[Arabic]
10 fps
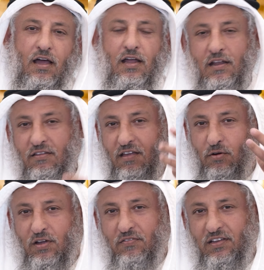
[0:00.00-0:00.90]
أن
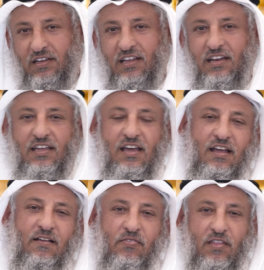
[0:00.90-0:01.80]
ينصحك في دينك
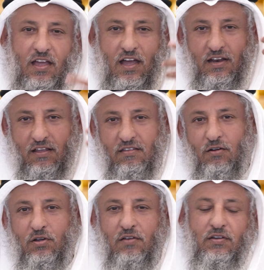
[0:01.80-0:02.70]
أن
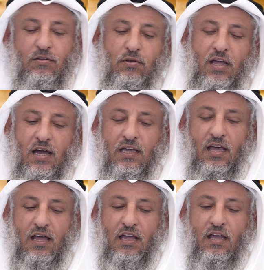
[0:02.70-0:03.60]
ينصحك في
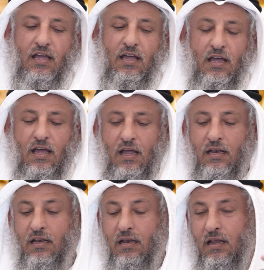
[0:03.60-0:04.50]
دنياك
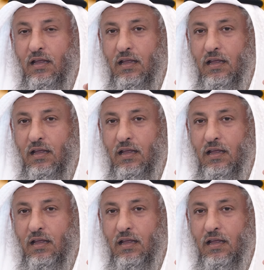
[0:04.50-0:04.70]
أن